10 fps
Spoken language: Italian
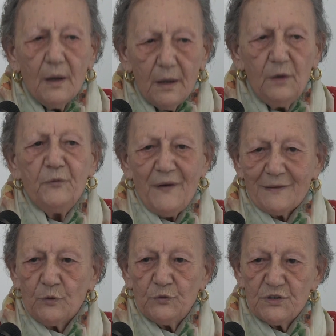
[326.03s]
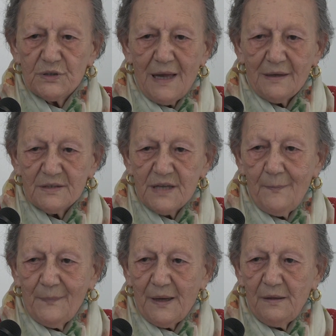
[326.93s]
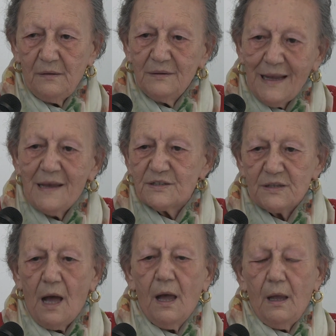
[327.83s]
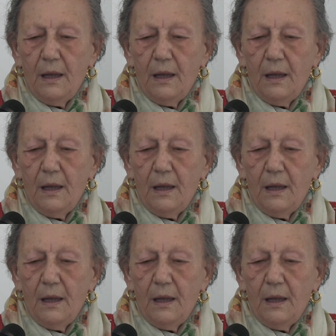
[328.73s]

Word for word: il fatto di stare sempre in testa